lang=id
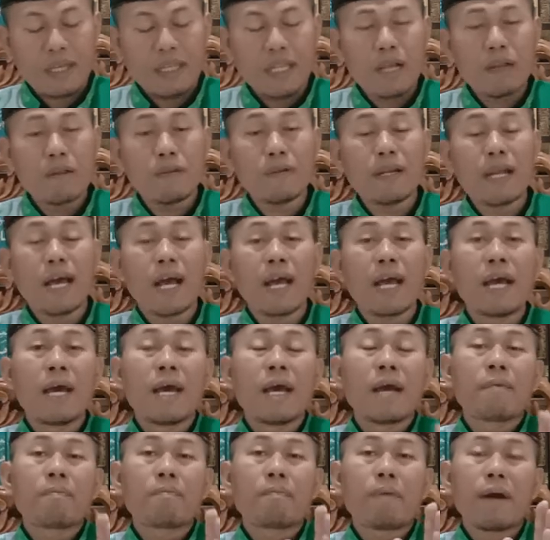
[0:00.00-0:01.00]
Lalu nah,
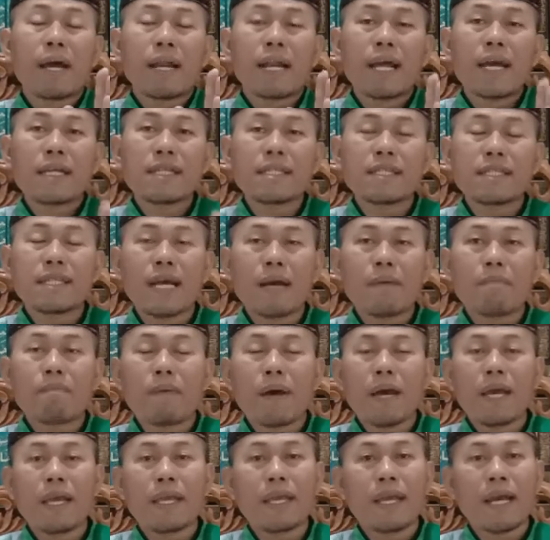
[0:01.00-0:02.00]
barang
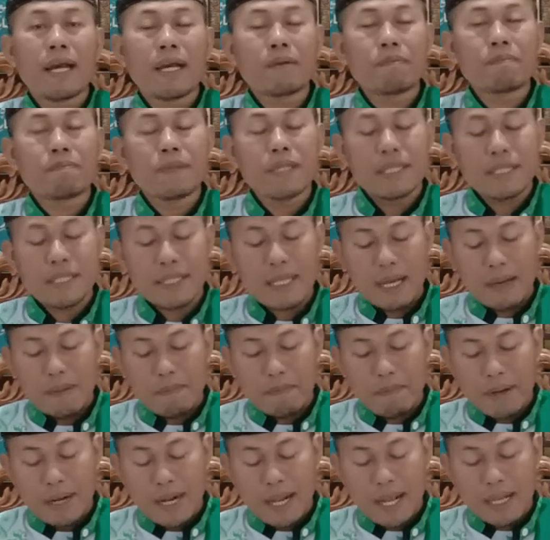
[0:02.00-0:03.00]
siapa yang
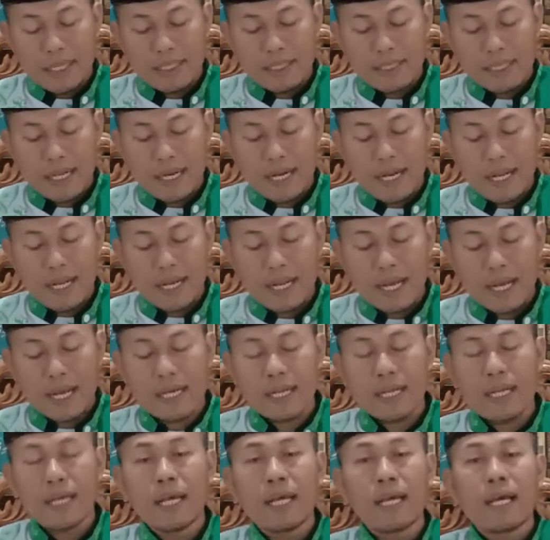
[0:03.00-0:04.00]
bisa
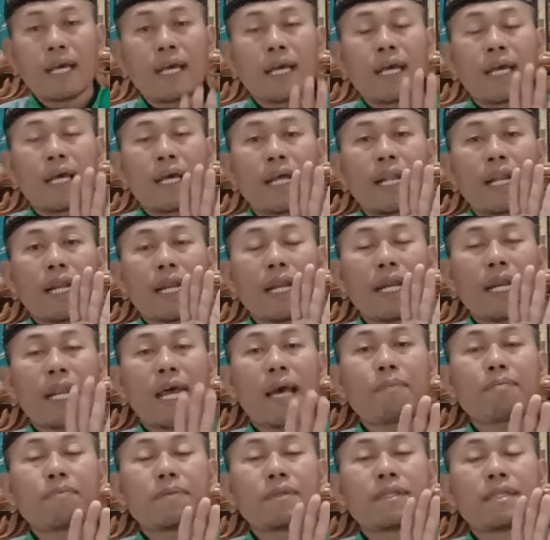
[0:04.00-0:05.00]
melaksanakan
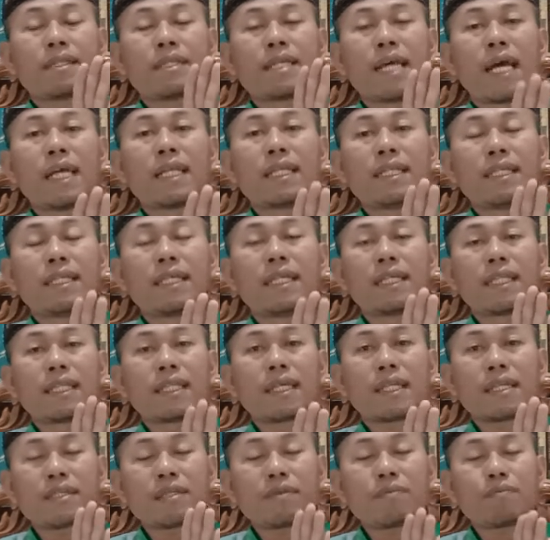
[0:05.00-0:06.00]
enam
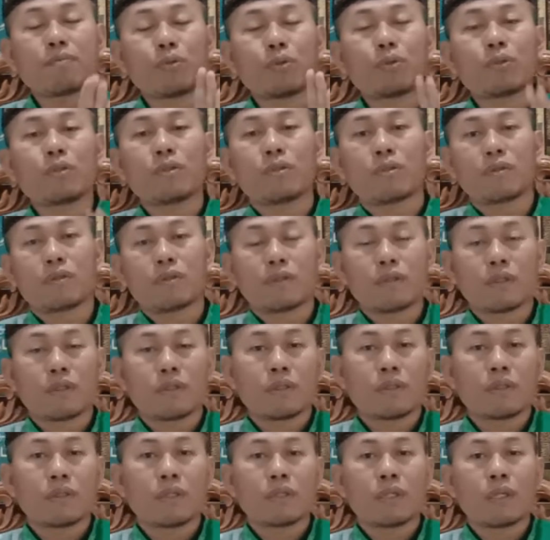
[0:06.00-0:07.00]
janji tersebut,
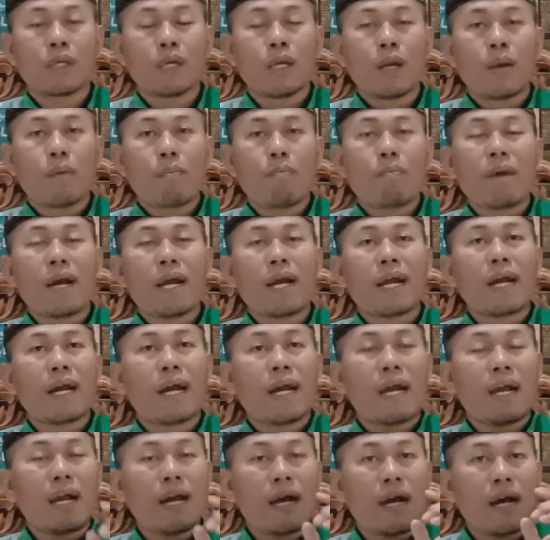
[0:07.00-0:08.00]

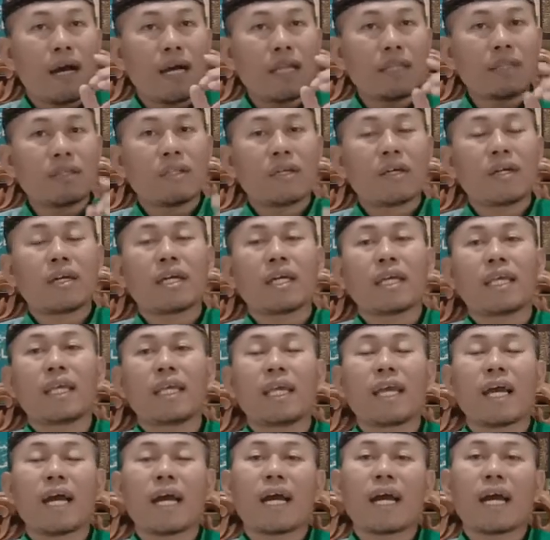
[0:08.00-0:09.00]
maka Allah
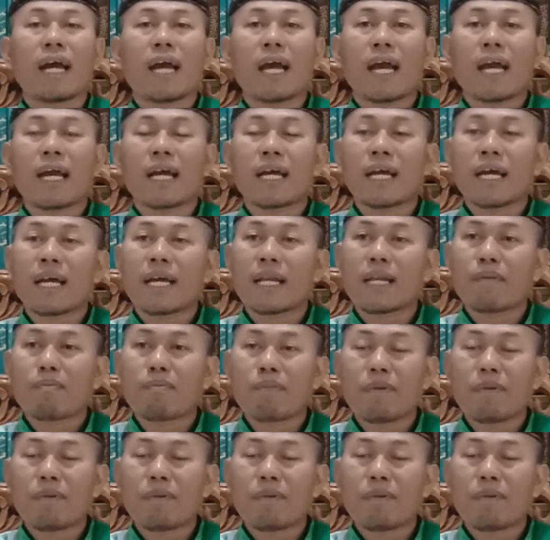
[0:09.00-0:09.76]
yang akan